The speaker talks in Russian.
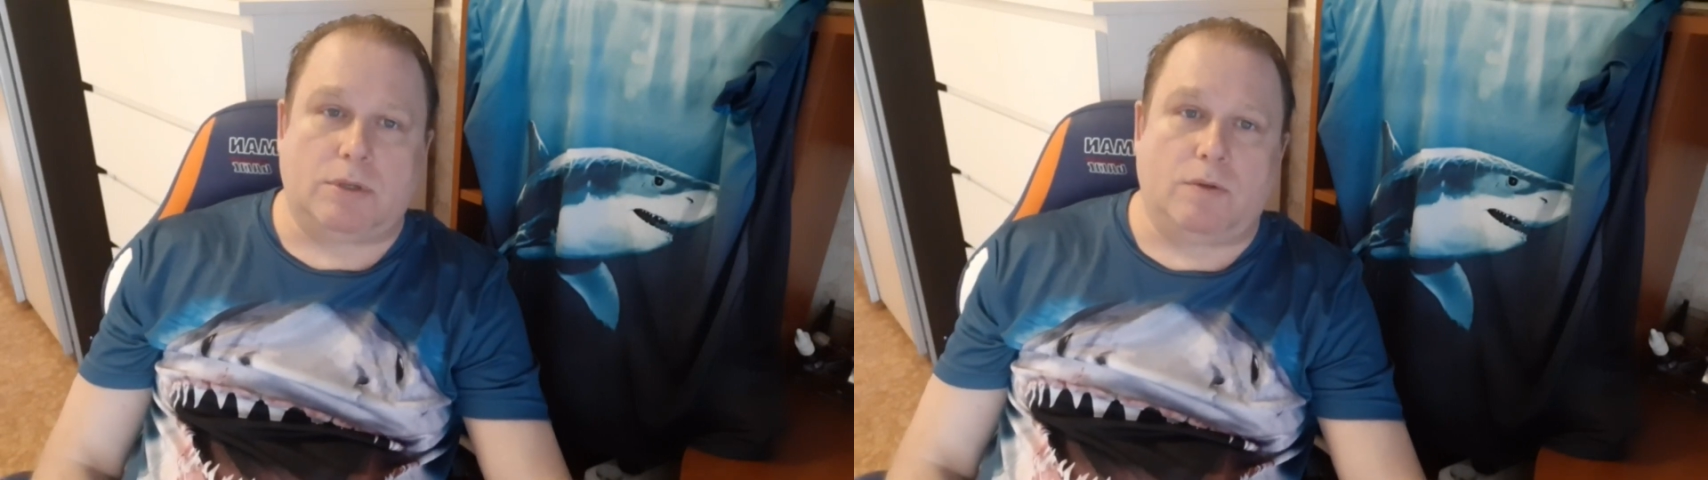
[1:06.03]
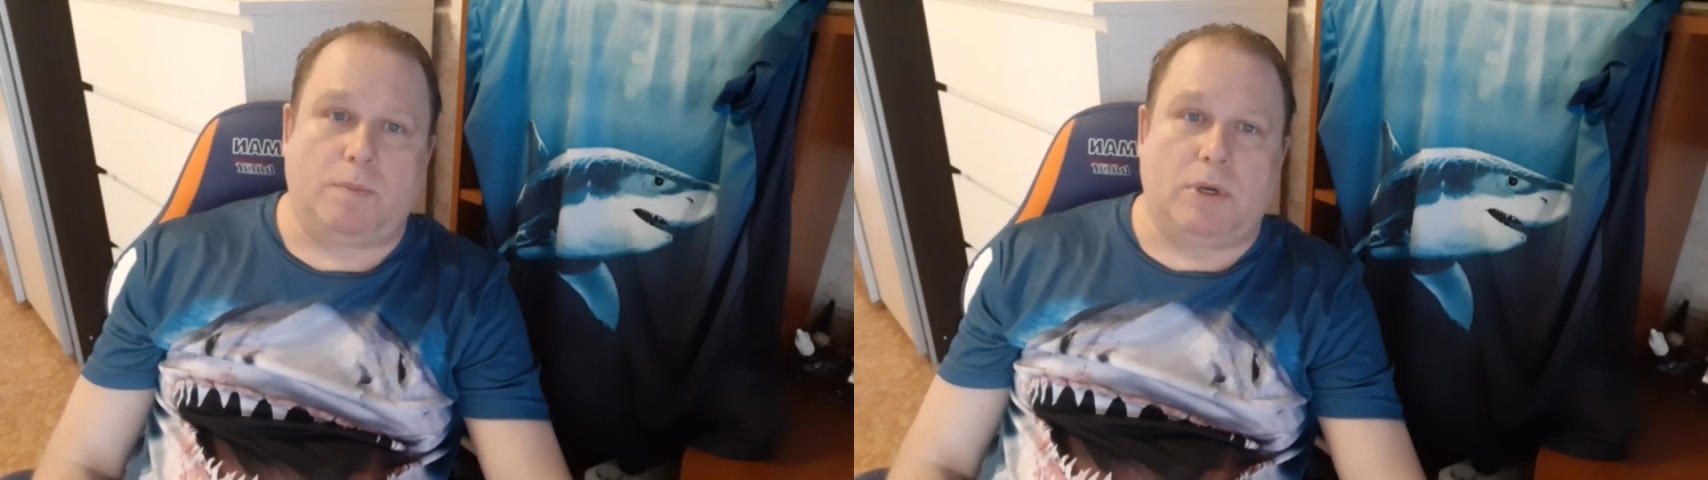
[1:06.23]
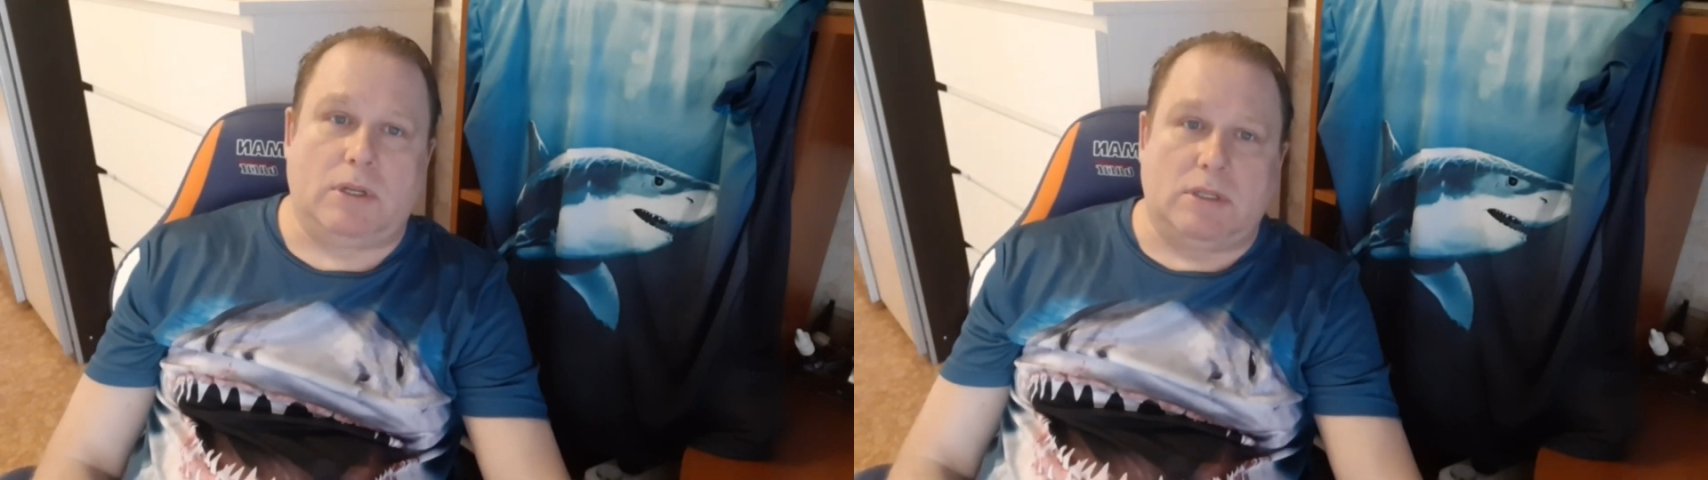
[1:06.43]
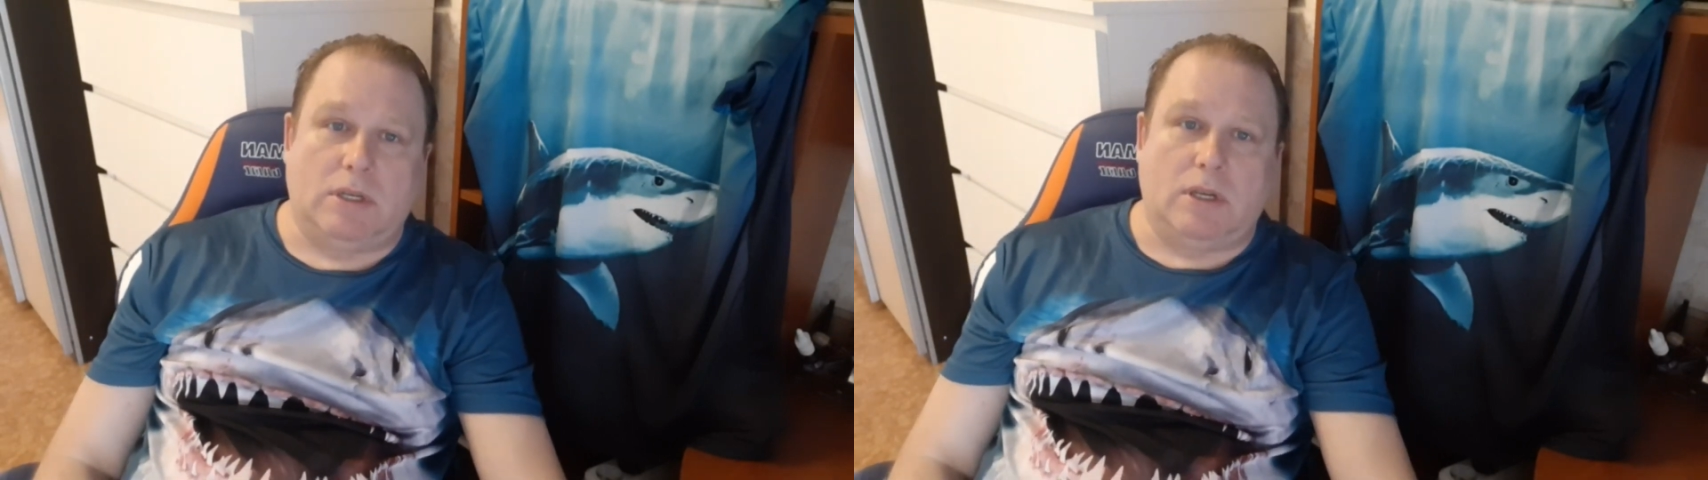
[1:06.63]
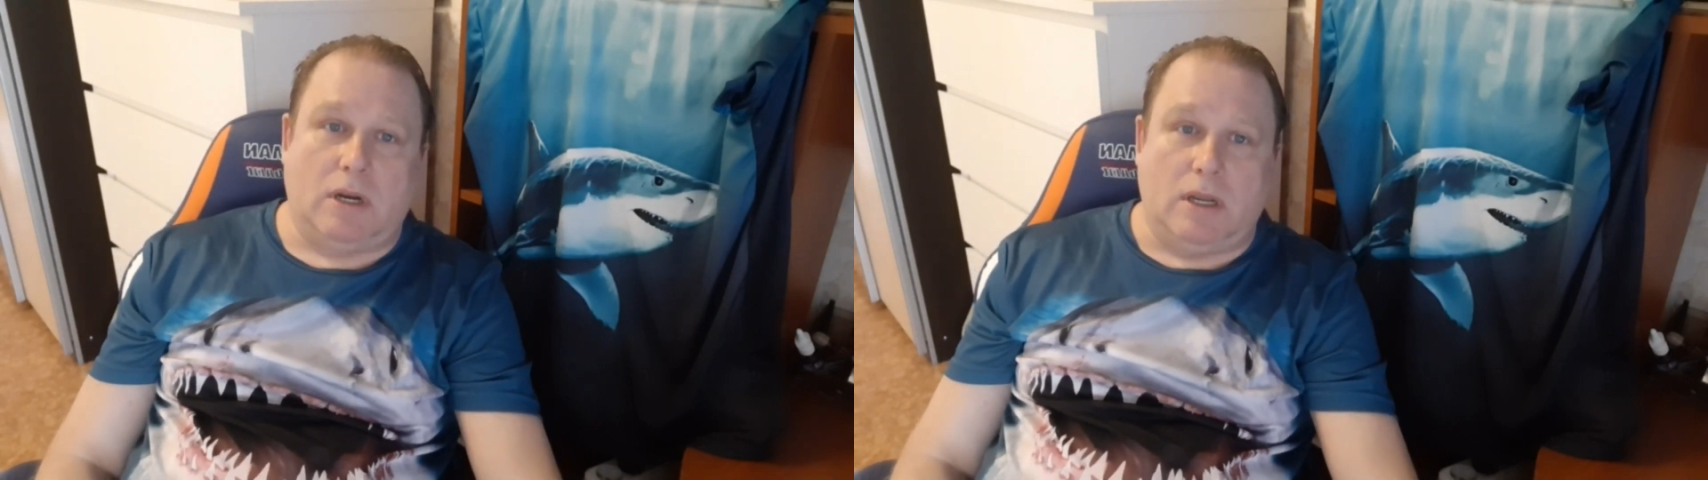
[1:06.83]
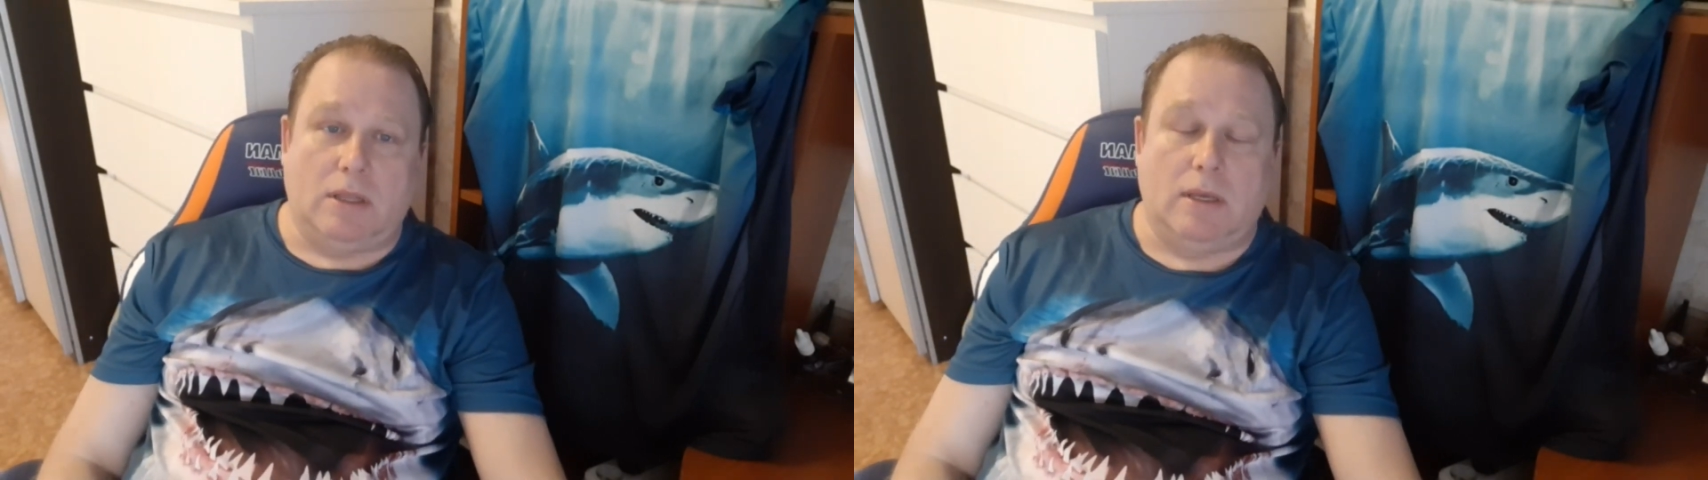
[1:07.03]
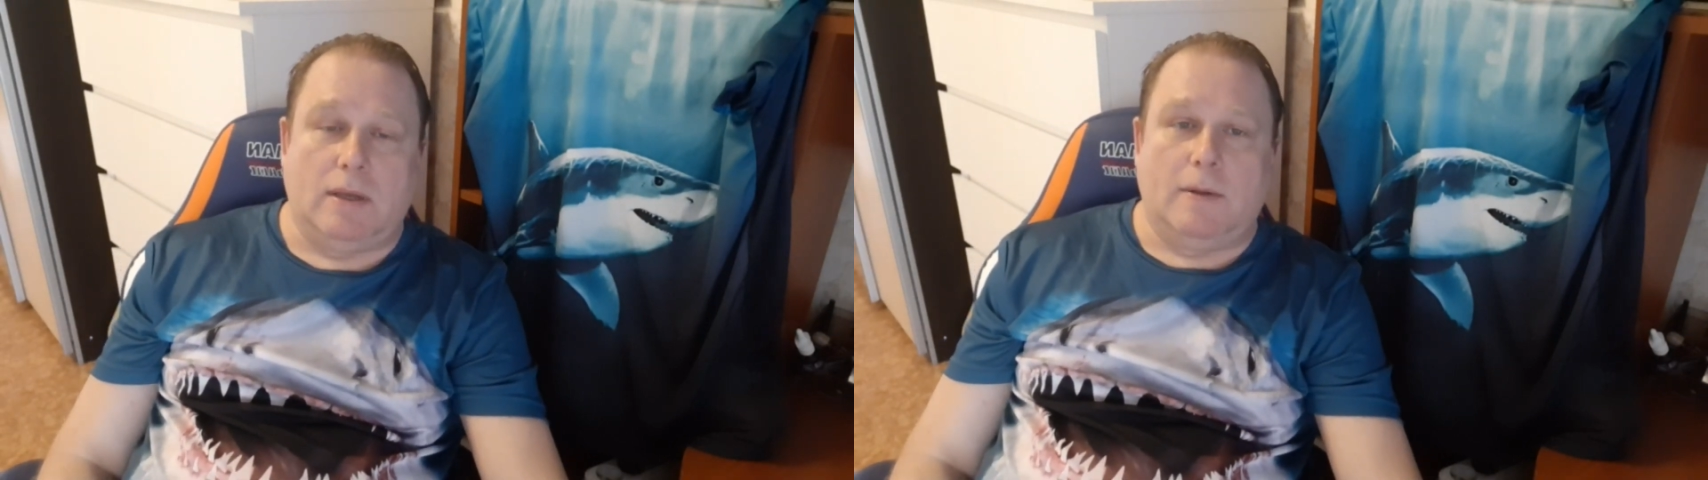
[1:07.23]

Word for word: кто впереди играет.